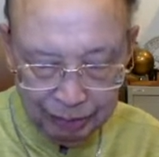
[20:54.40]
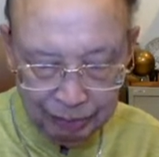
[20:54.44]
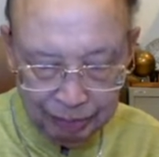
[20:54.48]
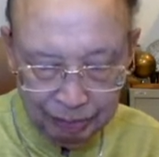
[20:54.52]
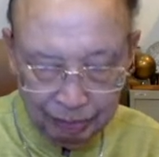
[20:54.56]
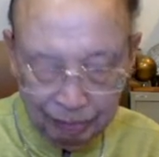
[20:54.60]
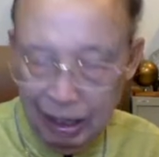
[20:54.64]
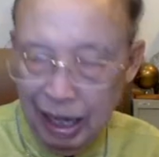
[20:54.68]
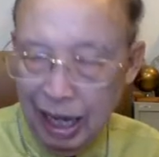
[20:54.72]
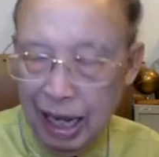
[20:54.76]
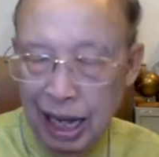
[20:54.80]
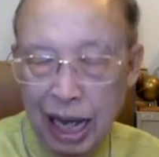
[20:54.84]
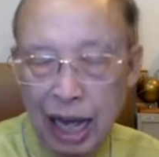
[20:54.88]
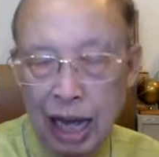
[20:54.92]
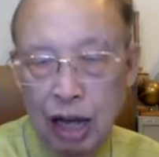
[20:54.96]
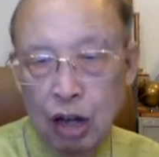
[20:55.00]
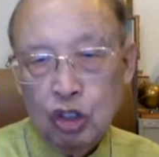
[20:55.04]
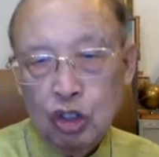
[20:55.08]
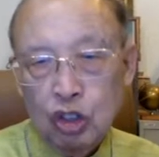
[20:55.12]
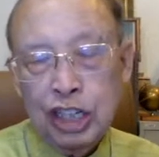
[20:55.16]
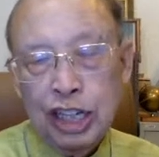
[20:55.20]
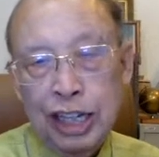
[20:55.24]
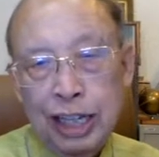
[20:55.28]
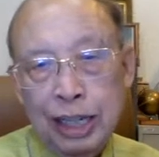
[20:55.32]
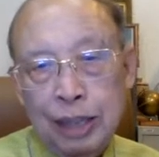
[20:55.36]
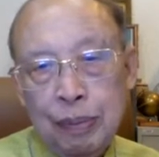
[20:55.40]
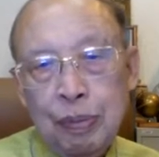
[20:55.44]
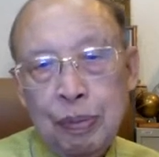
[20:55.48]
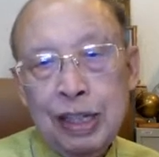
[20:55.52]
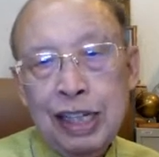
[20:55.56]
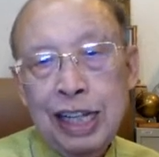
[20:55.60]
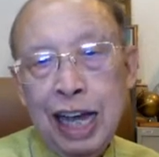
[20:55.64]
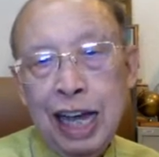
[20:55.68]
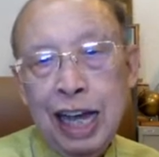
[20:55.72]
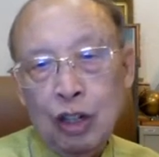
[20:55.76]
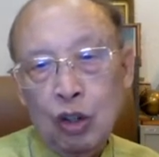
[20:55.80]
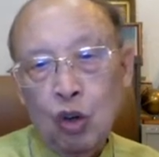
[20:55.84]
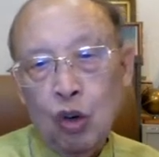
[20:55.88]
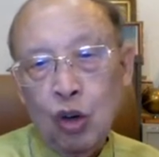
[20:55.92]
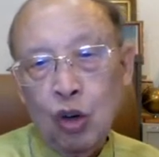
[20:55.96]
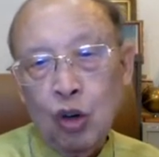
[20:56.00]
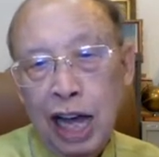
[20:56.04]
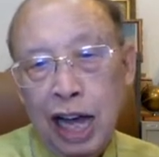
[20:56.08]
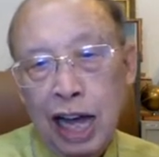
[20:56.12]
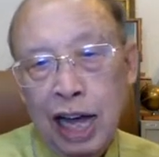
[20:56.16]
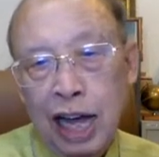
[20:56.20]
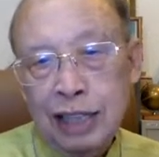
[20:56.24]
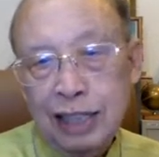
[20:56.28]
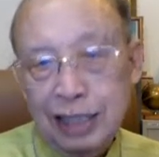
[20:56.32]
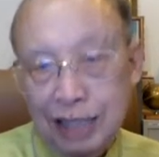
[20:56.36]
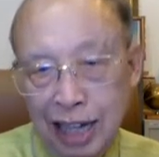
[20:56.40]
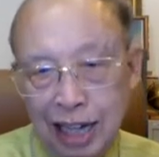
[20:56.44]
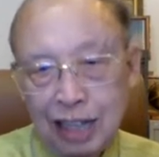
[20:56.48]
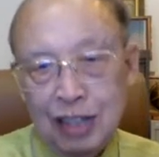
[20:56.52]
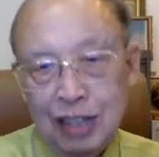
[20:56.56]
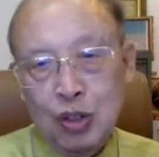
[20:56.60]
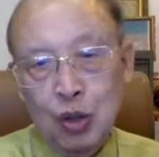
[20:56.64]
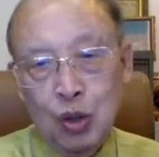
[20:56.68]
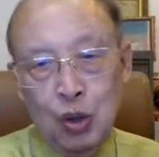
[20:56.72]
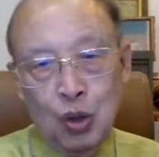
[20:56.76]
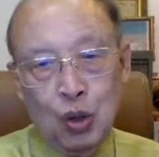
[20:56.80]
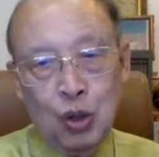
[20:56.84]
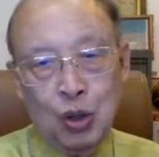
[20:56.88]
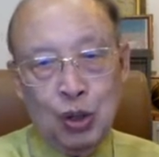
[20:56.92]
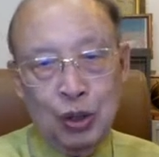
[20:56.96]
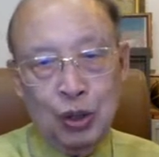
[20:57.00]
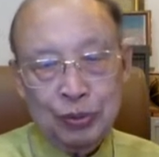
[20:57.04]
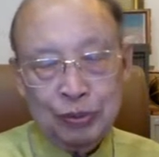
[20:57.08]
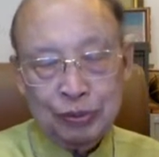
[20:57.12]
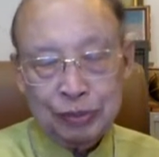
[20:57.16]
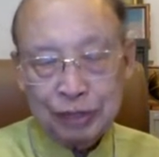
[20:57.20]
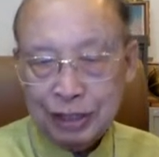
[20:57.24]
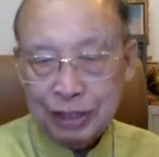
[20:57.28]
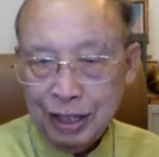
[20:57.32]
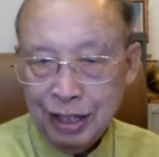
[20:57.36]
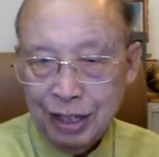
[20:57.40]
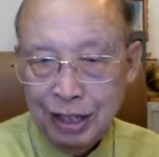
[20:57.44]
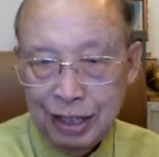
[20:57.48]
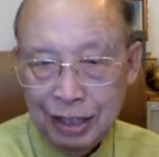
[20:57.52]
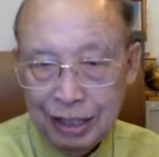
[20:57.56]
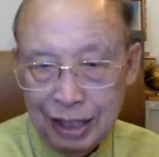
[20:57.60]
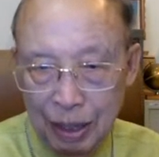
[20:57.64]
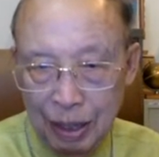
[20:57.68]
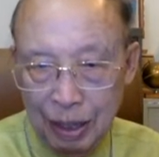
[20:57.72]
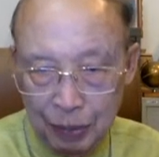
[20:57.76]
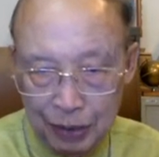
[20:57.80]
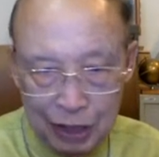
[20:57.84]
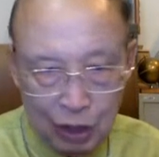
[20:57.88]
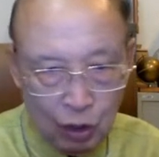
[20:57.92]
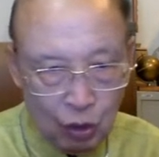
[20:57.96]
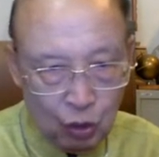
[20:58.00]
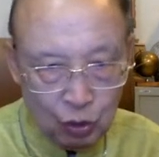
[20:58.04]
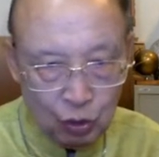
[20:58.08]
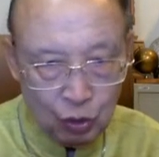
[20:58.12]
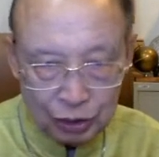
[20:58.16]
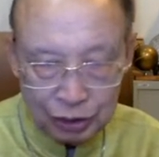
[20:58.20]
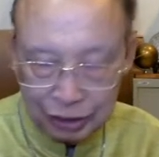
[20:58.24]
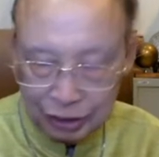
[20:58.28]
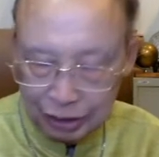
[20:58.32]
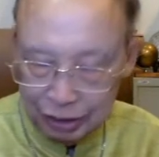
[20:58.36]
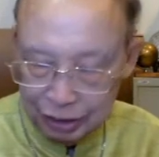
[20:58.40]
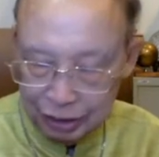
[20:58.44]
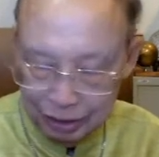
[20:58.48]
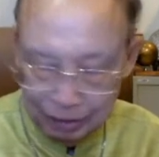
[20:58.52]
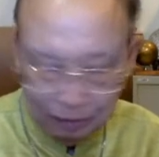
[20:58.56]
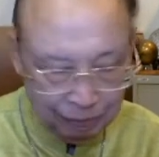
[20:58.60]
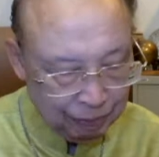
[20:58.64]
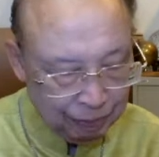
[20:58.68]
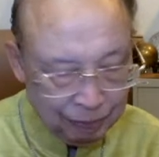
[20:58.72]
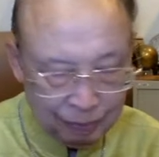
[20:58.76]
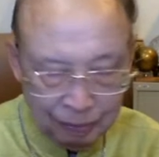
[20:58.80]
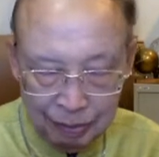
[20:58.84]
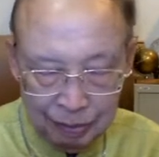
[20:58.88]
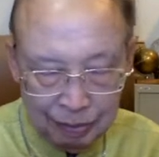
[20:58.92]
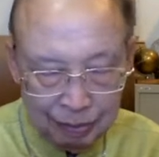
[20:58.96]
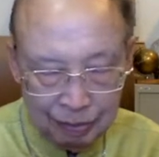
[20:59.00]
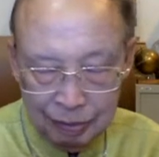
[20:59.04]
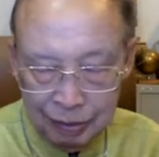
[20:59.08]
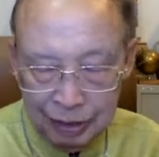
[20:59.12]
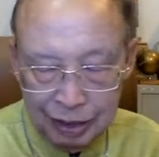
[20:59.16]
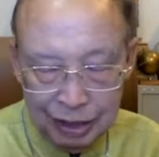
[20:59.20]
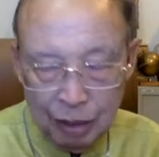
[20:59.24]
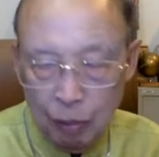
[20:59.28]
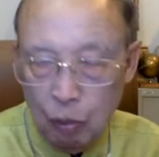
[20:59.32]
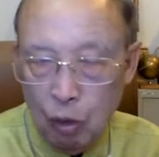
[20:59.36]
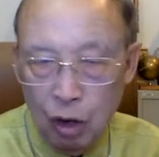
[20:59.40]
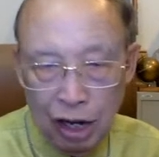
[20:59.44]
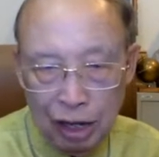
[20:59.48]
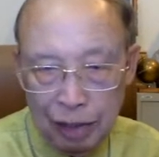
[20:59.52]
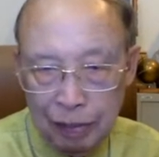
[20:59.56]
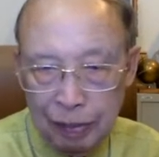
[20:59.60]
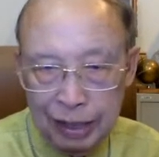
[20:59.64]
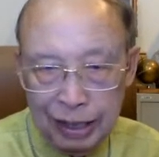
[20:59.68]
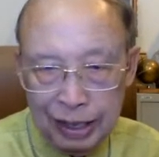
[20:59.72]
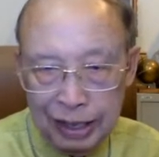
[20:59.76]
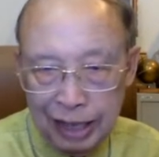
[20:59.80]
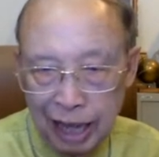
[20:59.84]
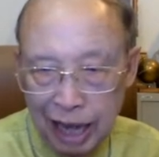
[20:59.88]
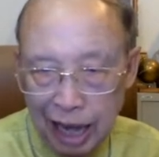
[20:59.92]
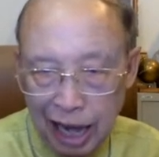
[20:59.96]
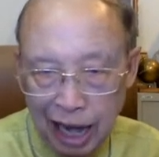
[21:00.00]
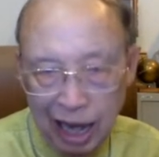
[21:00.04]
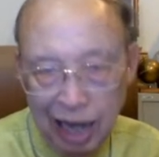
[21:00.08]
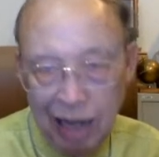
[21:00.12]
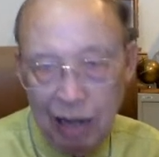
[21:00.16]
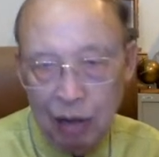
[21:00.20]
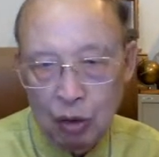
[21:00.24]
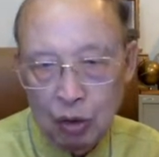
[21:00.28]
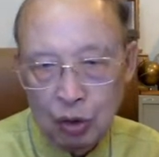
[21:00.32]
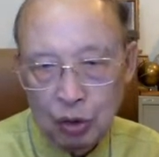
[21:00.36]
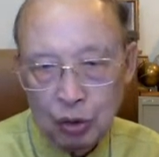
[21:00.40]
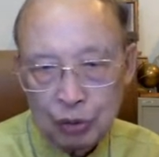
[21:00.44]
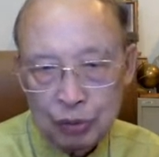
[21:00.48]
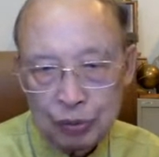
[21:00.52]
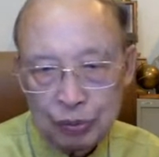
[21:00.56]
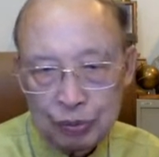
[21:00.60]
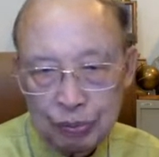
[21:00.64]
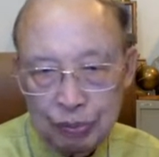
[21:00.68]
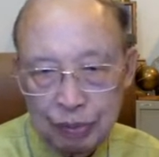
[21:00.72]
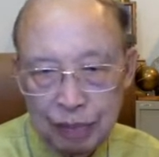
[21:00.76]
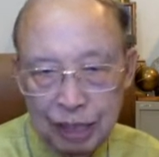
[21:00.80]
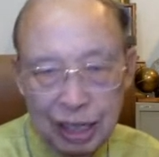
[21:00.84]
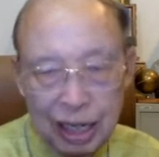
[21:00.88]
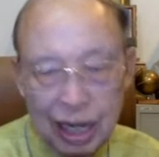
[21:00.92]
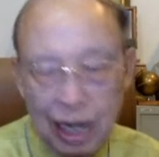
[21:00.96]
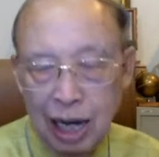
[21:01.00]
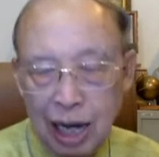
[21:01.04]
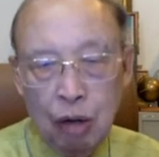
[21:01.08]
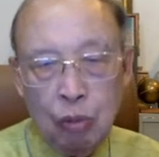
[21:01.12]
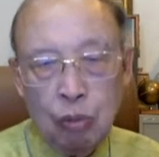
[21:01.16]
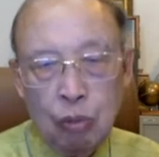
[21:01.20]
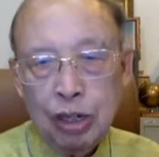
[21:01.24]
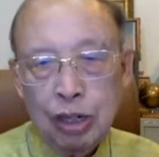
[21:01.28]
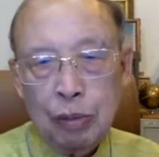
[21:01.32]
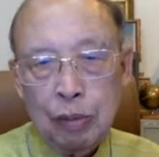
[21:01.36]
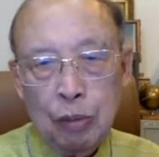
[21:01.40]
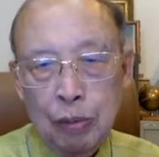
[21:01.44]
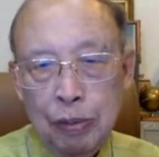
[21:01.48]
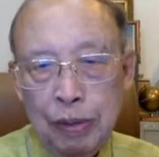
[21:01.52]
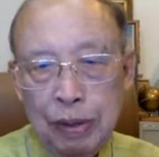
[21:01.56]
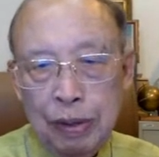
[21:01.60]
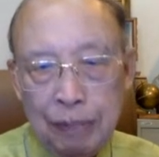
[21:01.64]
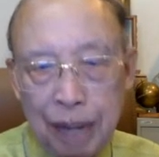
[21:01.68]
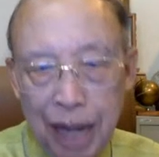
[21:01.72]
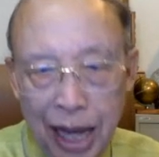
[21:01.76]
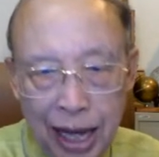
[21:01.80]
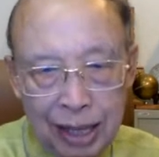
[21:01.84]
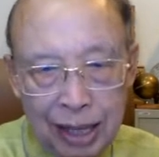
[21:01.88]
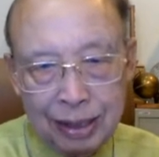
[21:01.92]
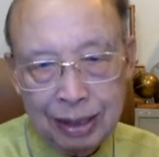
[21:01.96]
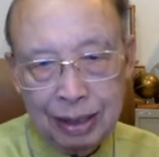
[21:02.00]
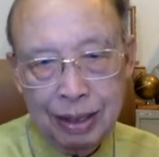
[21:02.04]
บางครั้งเขาจะเห็นพญาติโลคายังอยู่แต่พระเจ้าจะบุให้มันขาโขมันขาเขาบุได้บ่มีอำนาจ